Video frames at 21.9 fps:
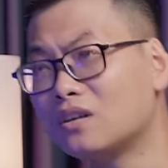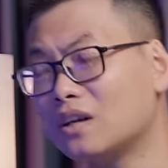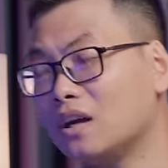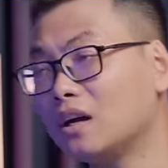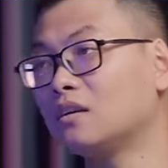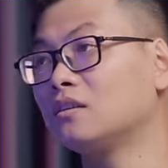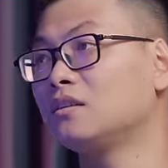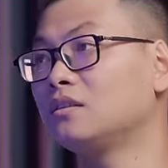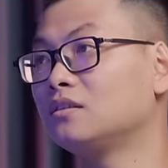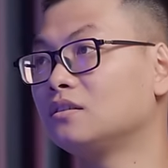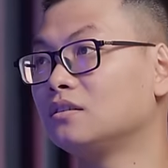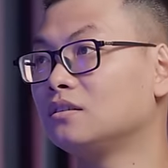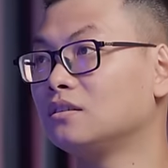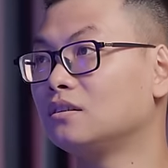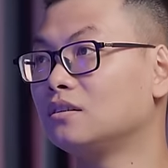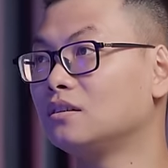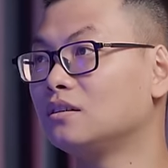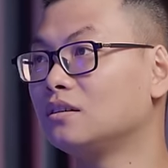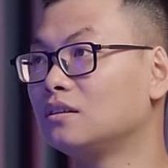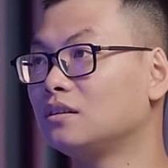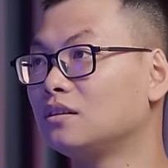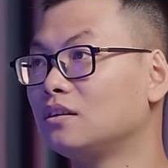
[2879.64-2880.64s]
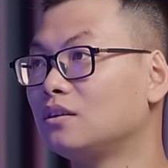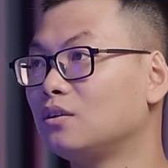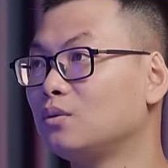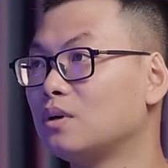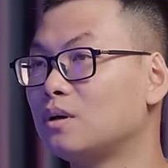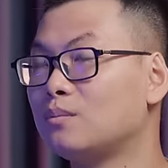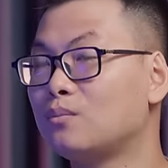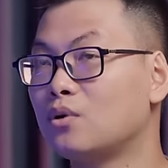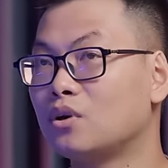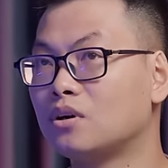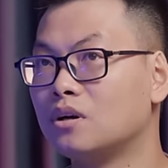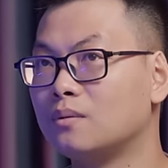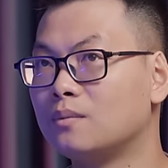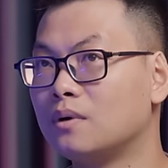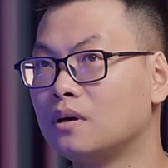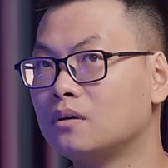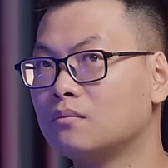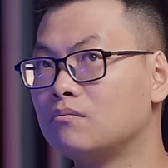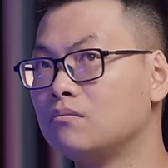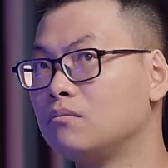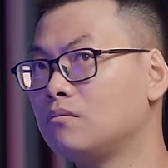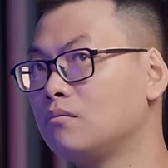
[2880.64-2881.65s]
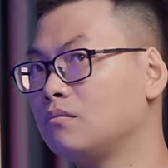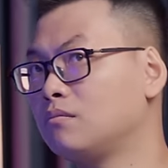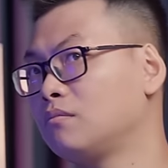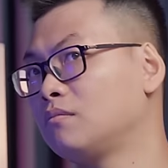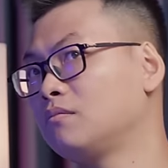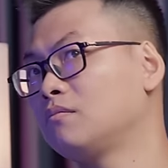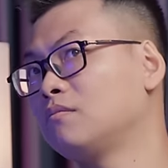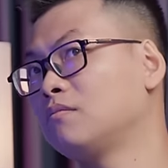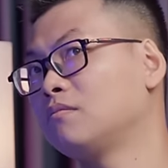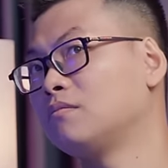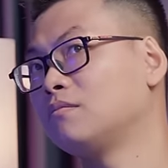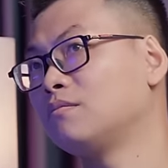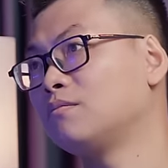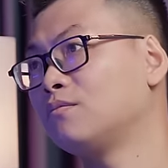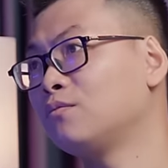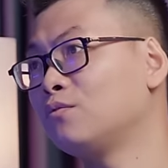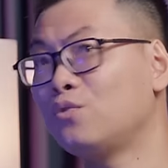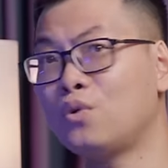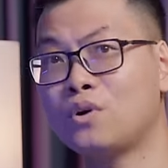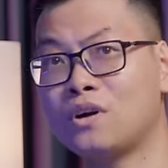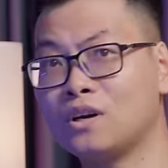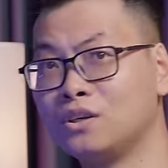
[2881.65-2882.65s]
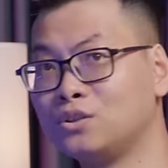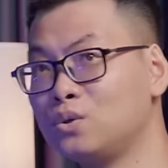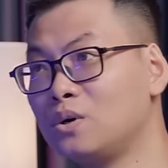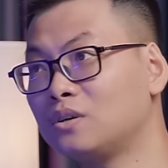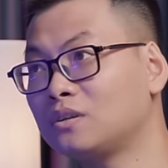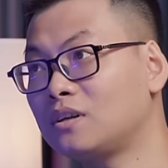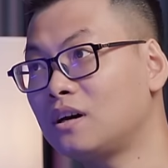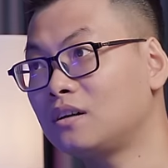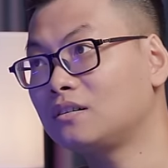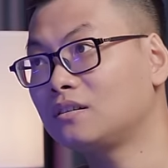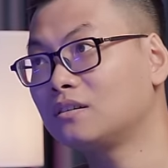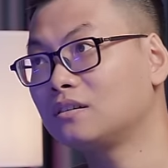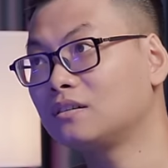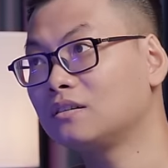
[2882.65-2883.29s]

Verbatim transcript: kia. Lúc đấy mọi người mới uhm, vua cởi chuông thật.